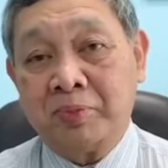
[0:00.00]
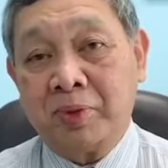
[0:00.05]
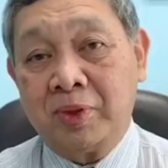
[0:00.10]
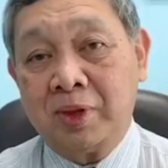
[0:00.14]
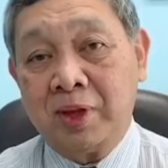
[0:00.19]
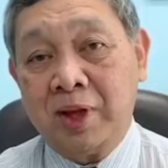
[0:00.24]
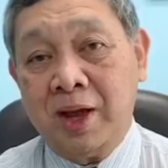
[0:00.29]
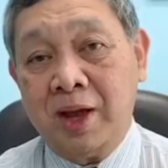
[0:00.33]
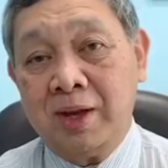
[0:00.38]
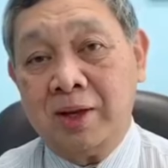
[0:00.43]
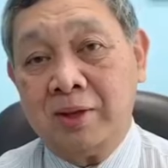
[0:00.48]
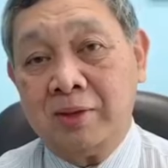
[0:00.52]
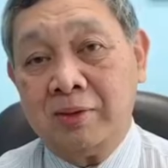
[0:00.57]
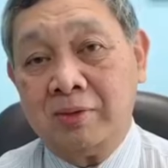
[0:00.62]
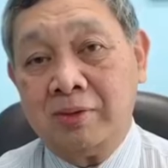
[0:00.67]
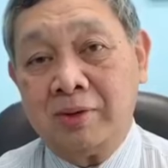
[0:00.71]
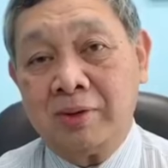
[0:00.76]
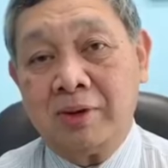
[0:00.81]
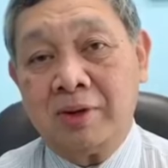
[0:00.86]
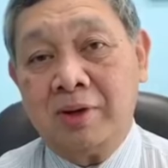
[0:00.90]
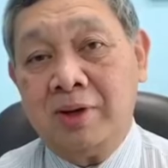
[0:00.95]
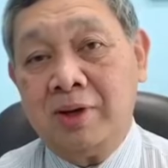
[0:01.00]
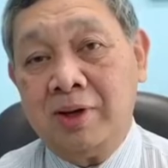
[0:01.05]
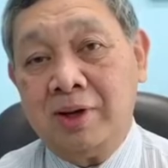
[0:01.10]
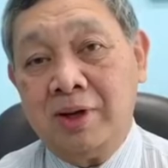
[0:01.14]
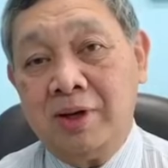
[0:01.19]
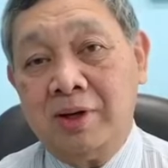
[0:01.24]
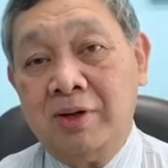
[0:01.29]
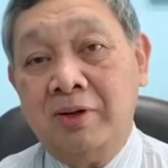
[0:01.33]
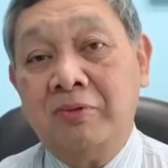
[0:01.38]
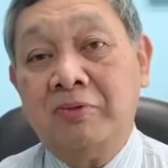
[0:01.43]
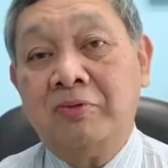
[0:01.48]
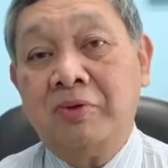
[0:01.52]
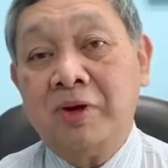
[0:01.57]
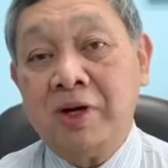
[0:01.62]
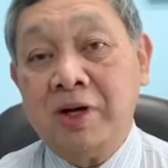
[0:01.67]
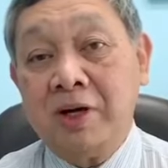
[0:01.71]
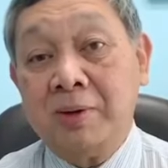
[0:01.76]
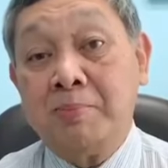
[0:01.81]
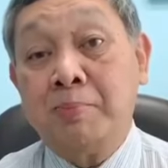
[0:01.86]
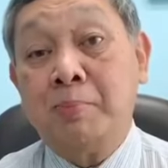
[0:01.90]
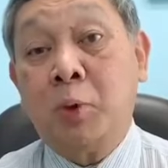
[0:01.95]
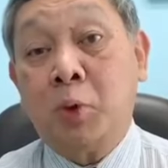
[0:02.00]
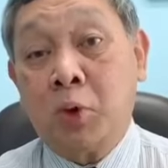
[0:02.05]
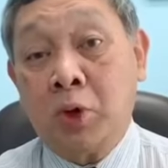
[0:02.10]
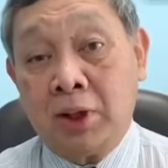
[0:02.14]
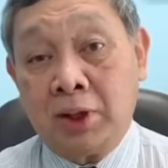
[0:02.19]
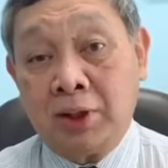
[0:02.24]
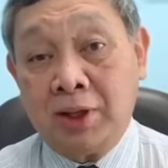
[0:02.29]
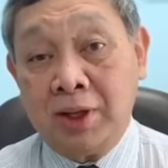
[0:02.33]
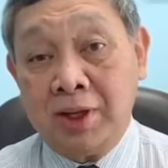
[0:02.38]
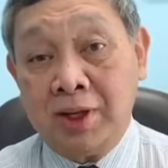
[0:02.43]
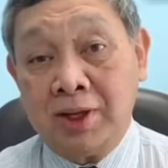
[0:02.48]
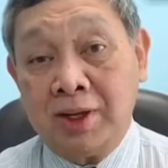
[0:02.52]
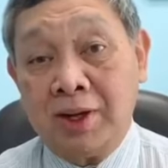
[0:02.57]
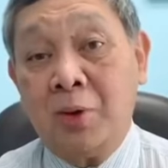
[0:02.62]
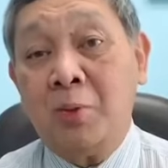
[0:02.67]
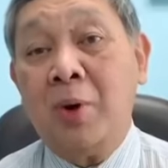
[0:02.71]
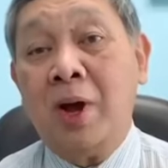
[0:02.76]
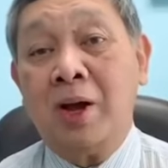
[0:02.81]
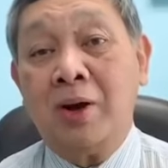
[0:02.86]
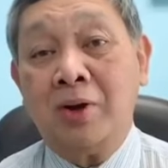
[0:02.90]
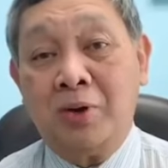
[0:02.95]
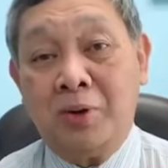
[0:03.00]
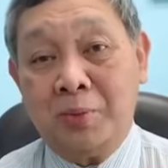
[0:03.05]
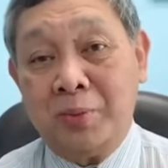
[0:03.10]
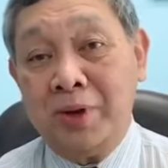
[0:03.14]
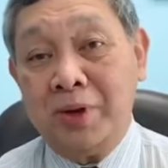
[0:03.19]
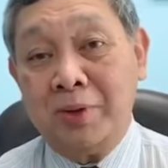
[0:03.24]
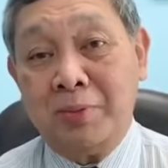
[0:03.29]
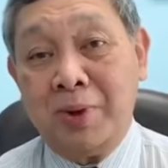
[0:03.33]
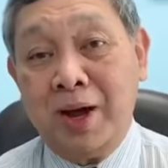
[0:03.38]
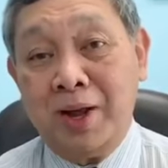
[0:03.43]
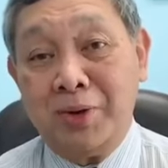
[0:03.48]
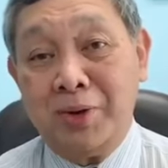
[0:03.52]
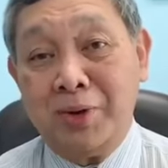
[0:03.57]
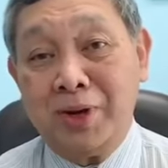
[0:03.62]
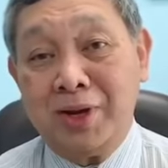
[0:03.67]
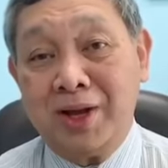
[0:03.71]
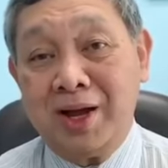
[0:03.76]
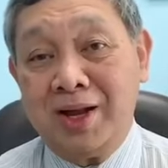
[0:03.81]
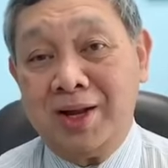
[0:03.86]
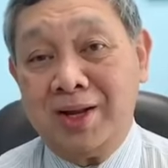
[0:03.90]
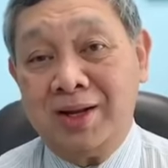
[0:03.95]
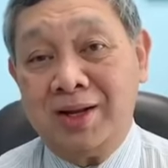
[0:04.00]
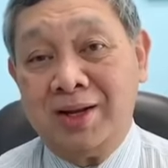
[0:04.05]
การเขาเรียกรีเฟอร์ปกติระหว่างโรงพยาบาลด้วยกัน